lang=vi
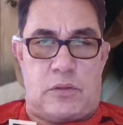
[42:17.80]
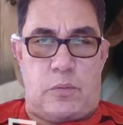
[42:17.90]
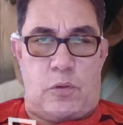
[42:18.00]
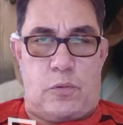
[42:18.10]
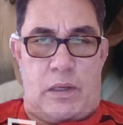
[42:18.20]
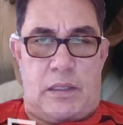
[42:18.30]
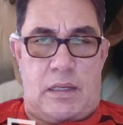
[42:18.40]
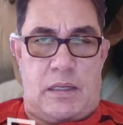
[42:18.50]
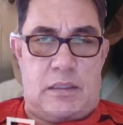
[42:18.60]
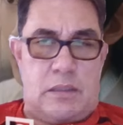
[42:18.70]
tung của quỷ
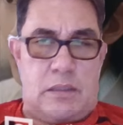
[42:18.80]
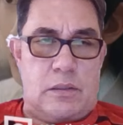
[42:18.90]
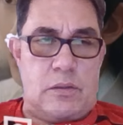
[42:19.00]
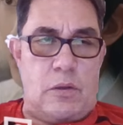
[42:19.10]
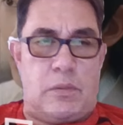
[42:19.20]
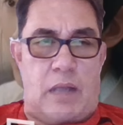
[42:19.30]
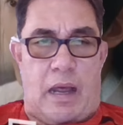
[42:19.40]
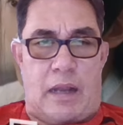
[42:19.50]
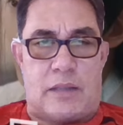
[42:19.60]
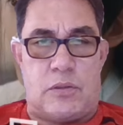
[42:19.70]
đế đúng
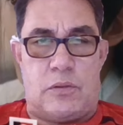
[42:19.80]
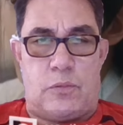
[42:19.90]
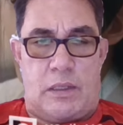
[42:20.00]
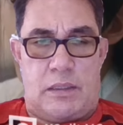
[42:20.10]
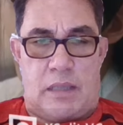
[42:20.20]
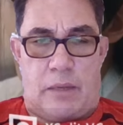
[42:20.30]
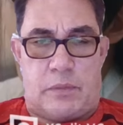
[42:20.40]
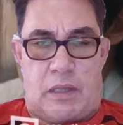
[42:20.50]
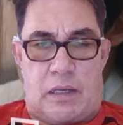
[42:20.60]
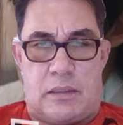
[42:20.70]
là xuất quỷ nhập
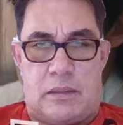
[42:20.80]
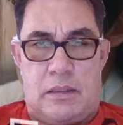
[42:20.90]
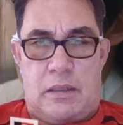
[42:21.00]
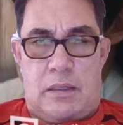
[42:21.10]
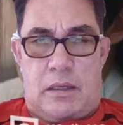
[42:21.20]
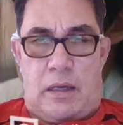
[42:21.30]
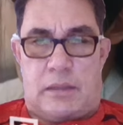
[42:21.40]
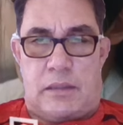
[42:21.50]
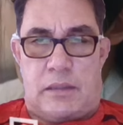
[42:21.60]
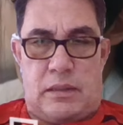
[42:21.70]
thần. Hình
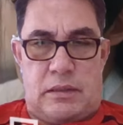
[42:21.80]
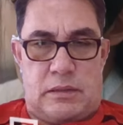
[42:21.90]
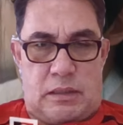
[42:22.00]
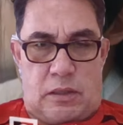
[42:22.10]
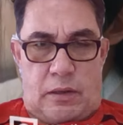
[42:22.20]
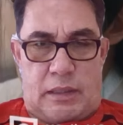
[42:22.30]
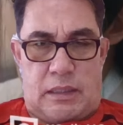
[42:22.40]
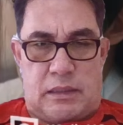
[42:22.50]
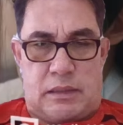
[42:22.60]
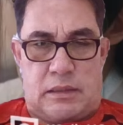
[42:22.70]
như trên cõi đời,